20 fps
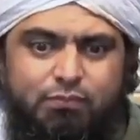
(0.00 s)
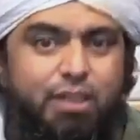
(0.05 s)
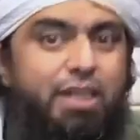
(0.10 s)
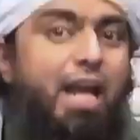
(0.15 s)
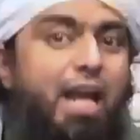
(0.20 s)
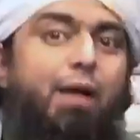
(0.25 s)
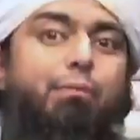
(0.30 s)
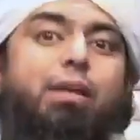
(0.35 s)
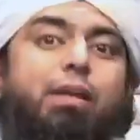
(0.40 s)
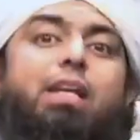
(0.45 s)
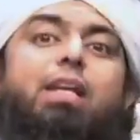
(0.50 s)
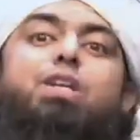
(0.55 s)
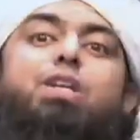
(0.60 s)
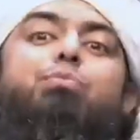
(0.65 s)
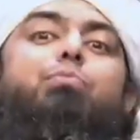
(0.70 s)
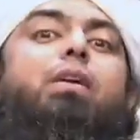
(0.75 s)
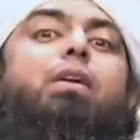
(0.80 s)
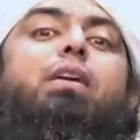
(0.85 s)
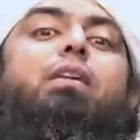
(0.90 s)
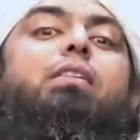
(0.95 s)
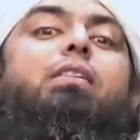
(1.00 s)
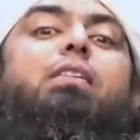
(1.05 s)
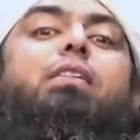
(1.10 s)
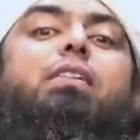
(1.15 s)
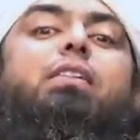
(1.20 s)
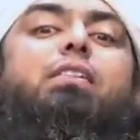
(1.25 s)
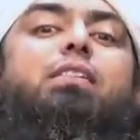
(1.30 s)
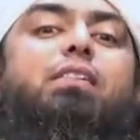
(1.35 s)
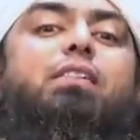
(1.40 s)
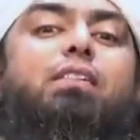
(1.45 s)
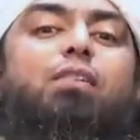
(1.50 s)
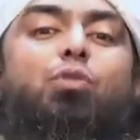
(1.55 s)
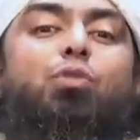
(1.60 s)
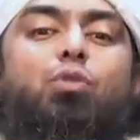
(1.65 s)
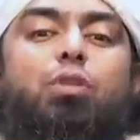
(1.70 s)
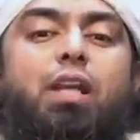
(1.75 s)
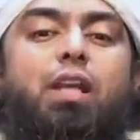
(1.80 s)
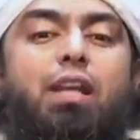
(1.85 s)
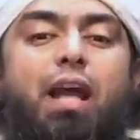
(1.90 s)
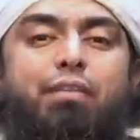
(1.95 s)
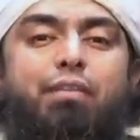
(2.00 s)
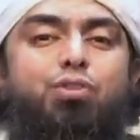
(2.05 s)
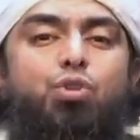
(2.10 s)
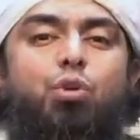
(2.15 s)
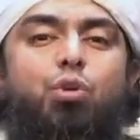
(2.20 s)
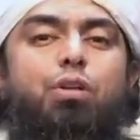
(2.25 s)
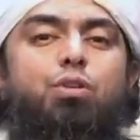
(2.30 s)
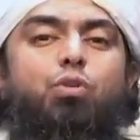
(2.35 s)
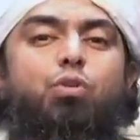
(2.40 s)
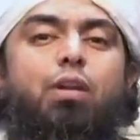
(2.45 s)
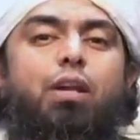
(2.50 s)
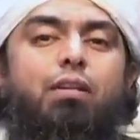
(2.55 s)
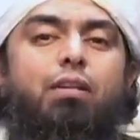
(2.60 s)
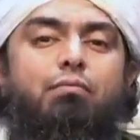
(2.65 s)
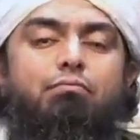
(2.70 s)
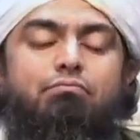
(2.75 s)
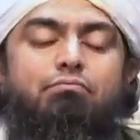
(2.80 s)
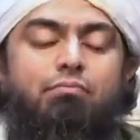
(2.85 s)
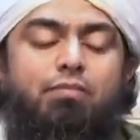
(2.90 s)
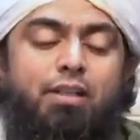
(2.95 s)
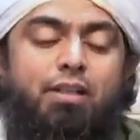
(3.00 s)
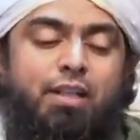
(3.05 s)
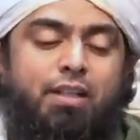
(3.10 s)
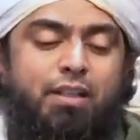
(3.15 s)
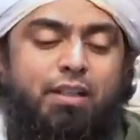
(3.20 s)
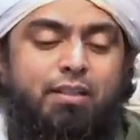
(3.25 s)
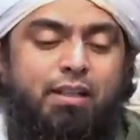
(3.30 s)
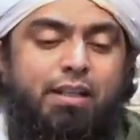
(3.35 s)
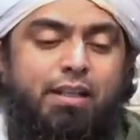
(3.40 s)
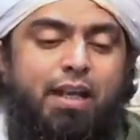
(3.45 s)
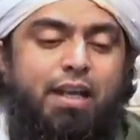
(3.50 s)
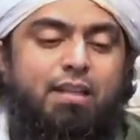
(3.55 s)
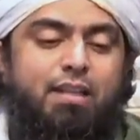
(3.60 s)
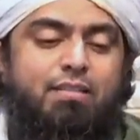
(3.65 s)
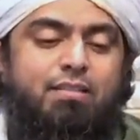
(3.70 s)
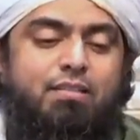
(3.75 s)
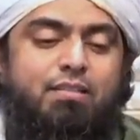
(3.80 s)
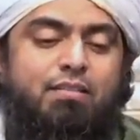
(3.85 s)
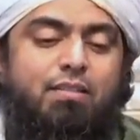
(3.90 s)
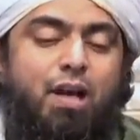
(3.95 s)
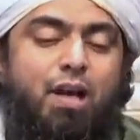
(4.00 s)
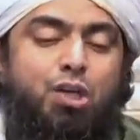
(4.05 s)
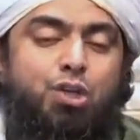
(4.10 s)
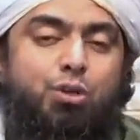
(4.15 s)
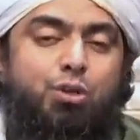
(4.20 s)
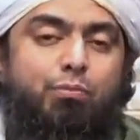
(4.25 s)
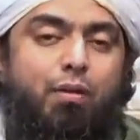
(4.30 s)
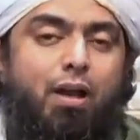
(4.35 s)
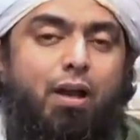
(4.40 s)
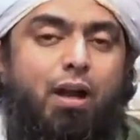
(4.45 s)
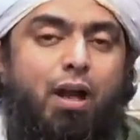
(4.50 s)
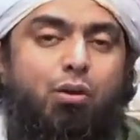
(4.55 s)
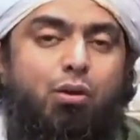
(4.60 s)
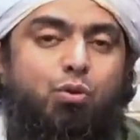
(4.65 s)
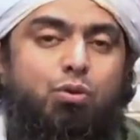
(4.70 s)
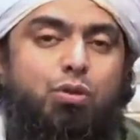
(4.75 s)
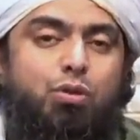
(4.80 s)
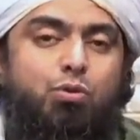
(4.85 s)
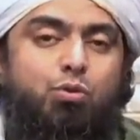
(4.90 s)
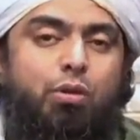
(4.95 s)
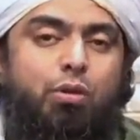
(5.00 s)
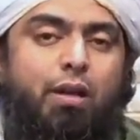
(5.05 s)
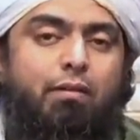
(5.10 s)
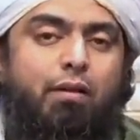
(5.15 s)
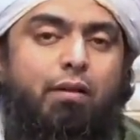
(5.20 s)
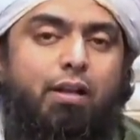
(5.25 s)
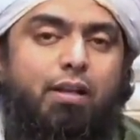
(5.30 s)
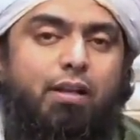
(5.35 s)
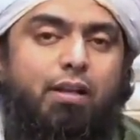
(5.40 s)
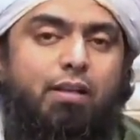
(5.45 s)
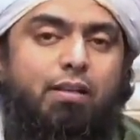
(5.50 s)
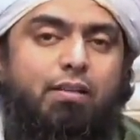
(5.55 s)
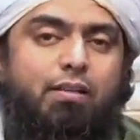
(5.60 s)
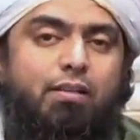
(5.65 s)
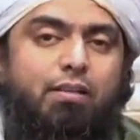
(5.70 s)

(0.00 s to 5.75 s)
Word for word: ये आप इंग्लिश में उनकी लाइफ स्टोरी सुने रिकत अंगेज अश्कबार आंखों से सुनने वाली है